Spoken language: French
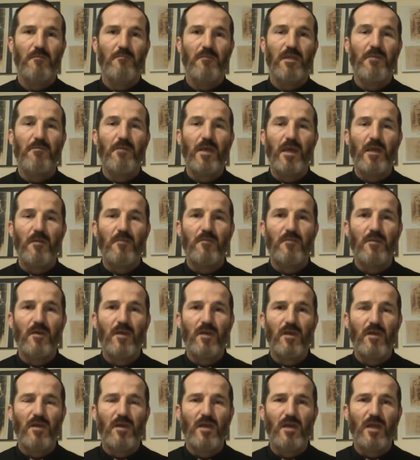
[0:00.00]
Mais
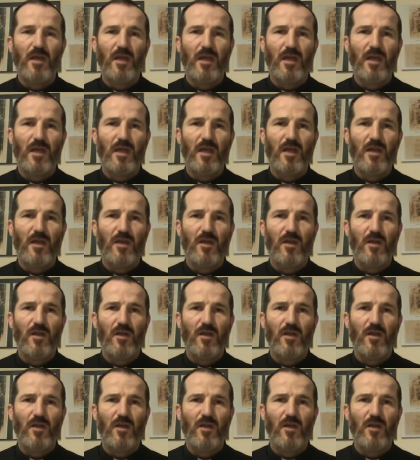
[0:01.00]
même
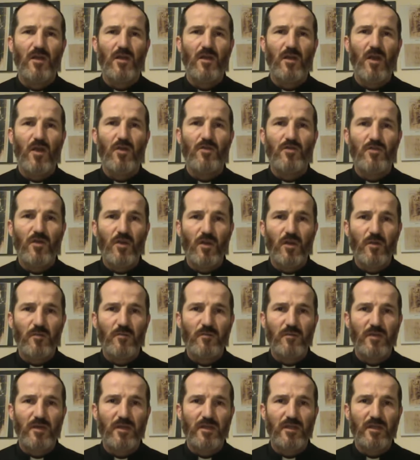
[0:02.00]
un
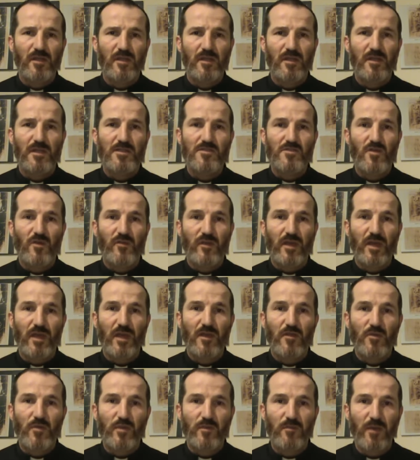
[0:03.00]
homme qui s'offrirait
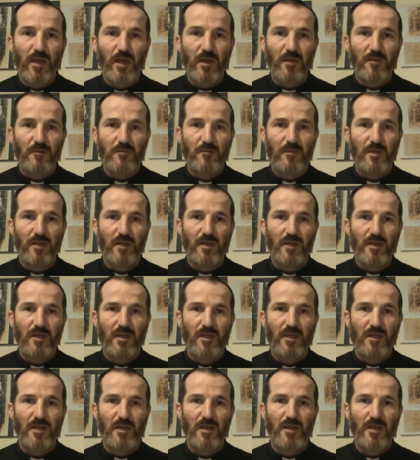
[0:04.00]
lui-même
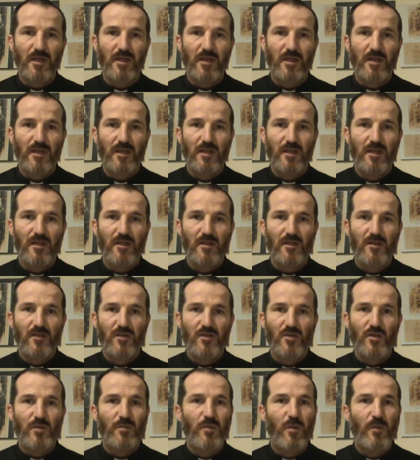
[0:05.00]

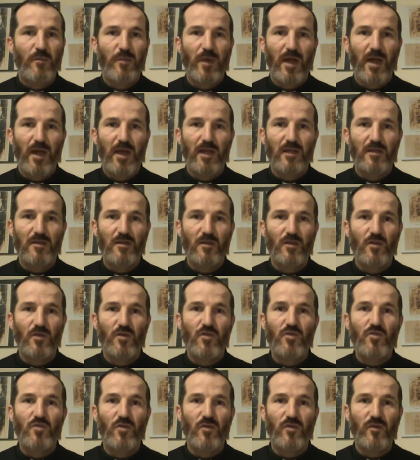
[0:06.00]
ne peut pas être
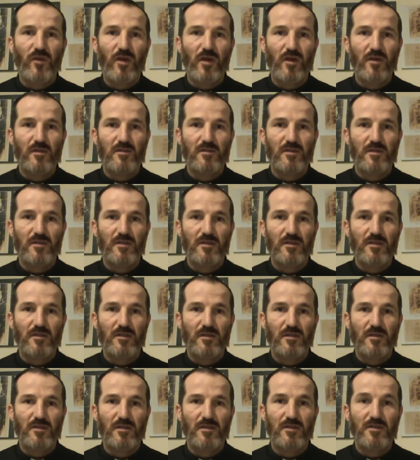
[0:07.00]
une offrande
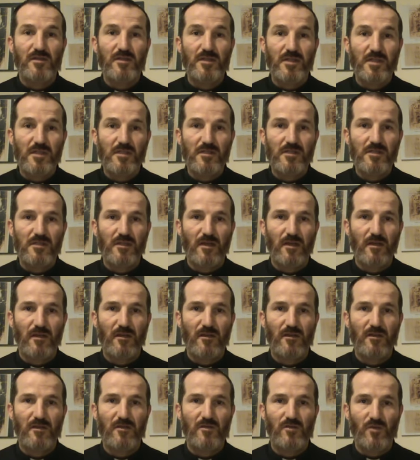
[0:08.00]
digne
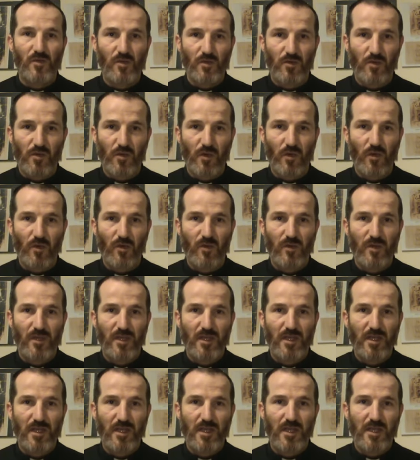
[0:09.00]
de Dieu,
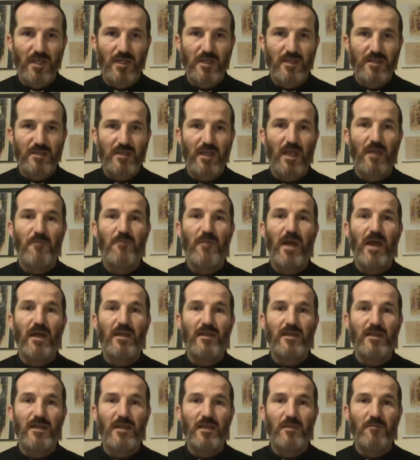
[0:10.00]
car
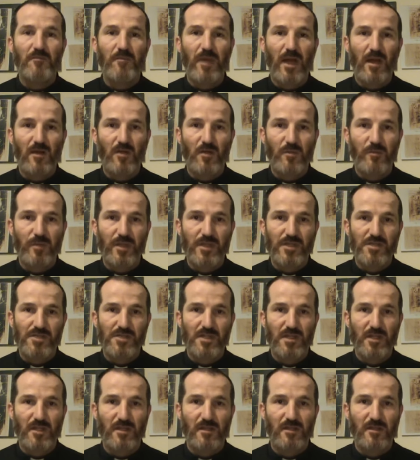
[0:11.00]
marqué par le
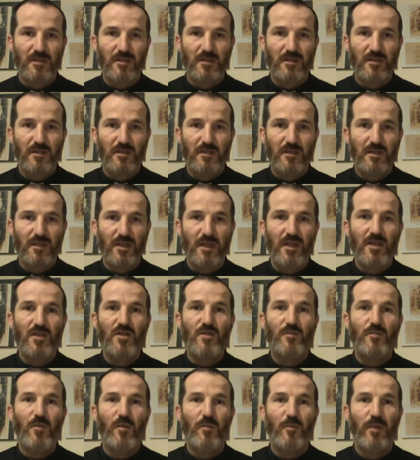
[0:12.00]
péché, il
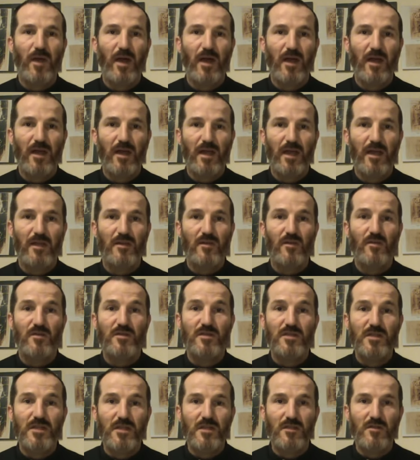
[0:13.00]
ne peut pas être
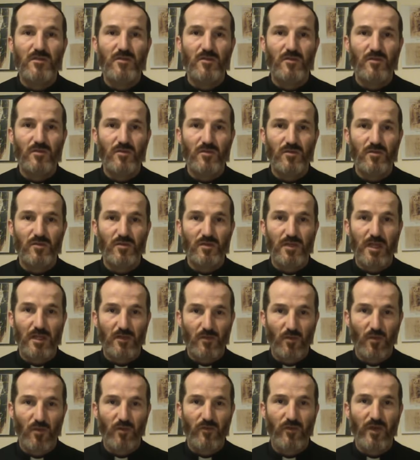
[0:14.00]
digne
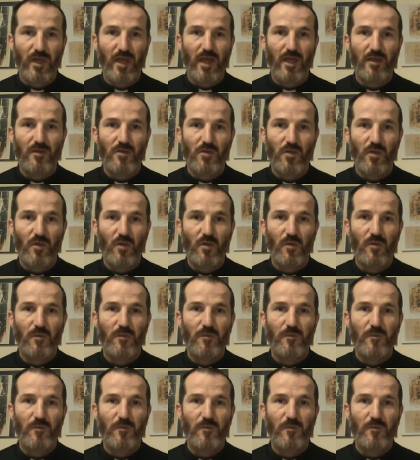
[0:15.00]
d'être offert à Dieu.